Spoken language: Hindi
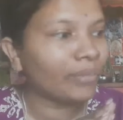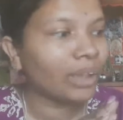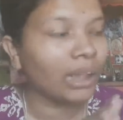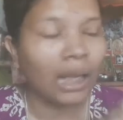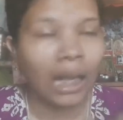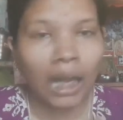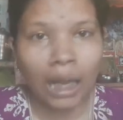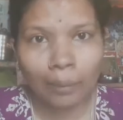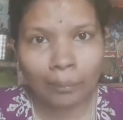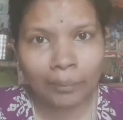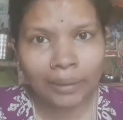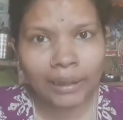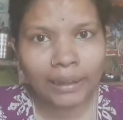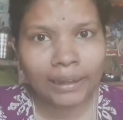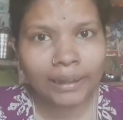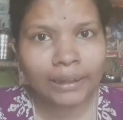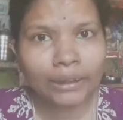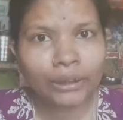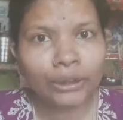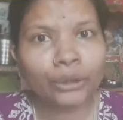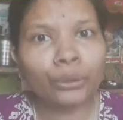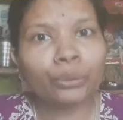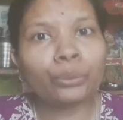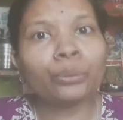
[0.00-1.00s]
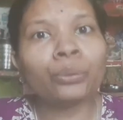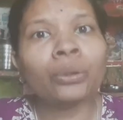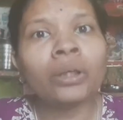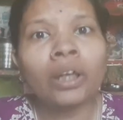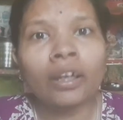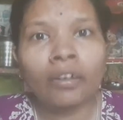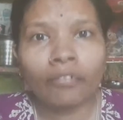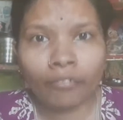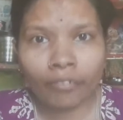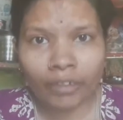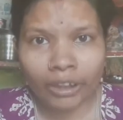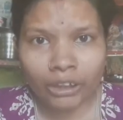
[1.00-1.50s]
काम कर लेती हूँ
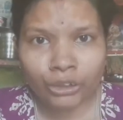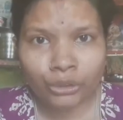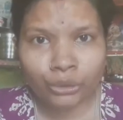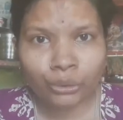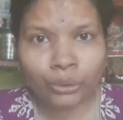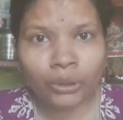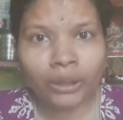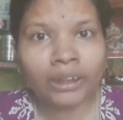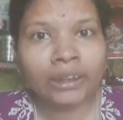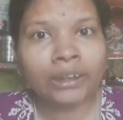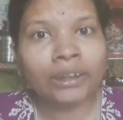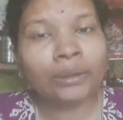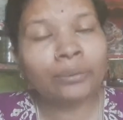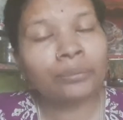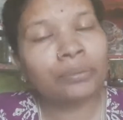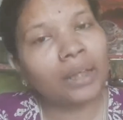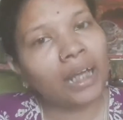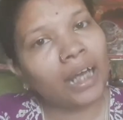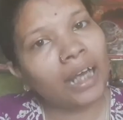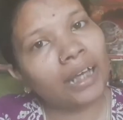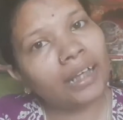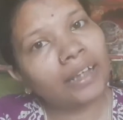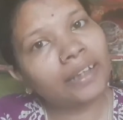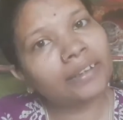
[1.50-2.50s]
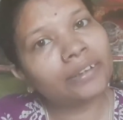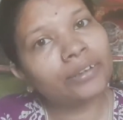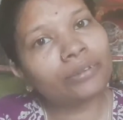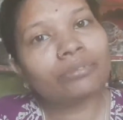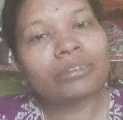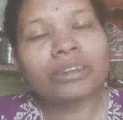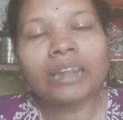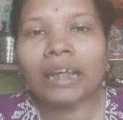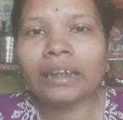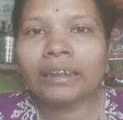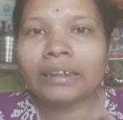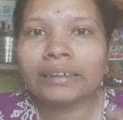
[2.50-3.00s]
फ्रेश हो लेती हूँ नहा लेती हूँ
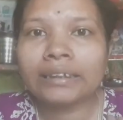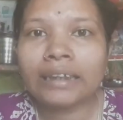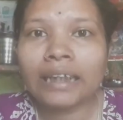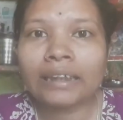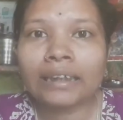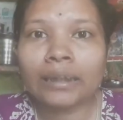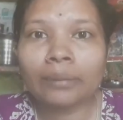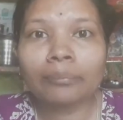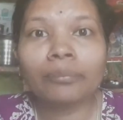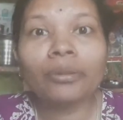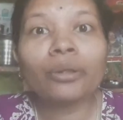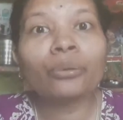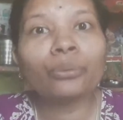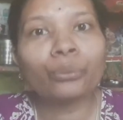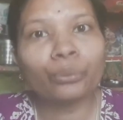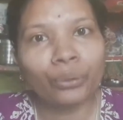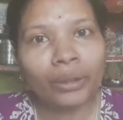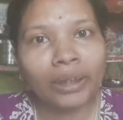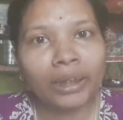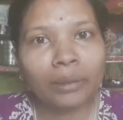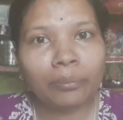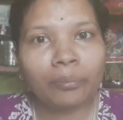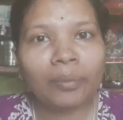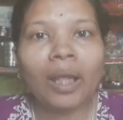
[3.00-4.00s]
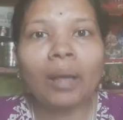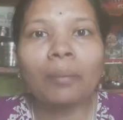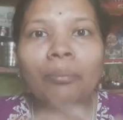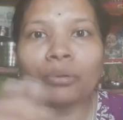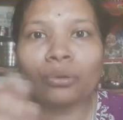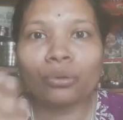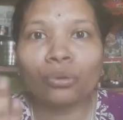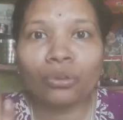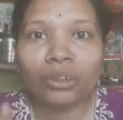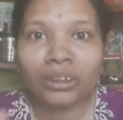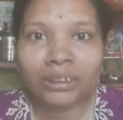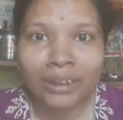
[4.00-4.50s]
साथ ही साथ अपना रूटीन भी आप
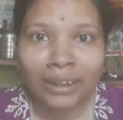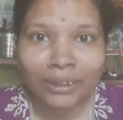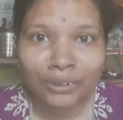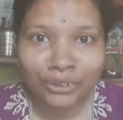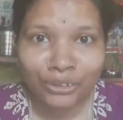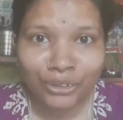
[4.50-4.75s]
लोगों के साथ